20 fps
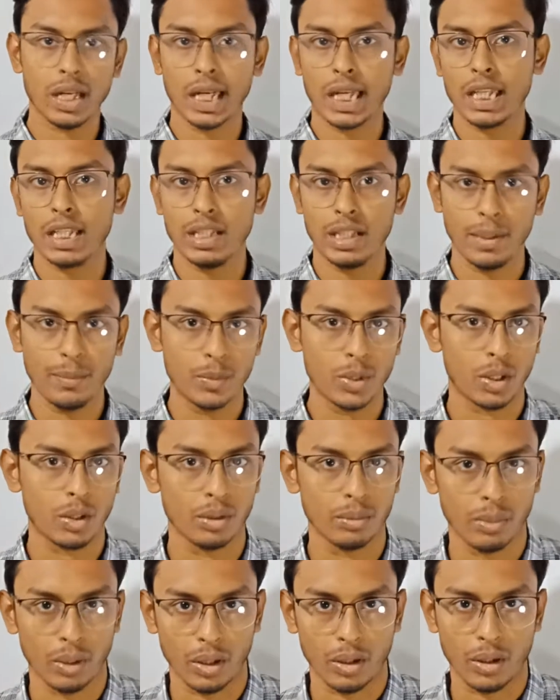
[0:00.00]
যেটাকে জীব
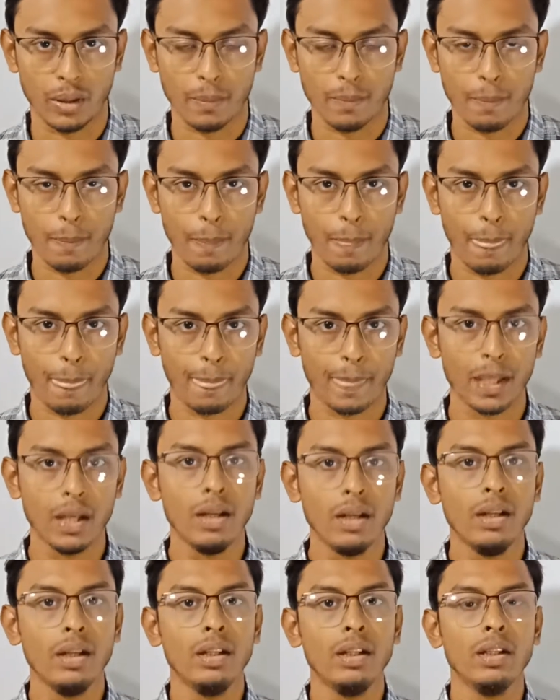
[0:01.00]
জগৎ বলা হয়
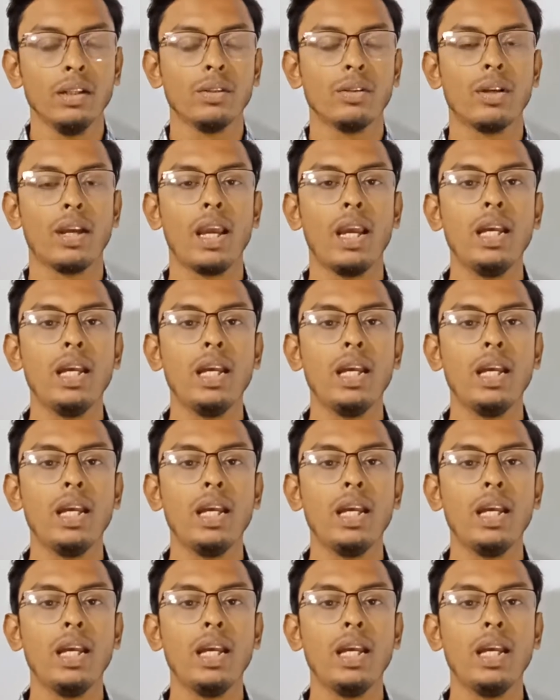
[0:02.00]
তো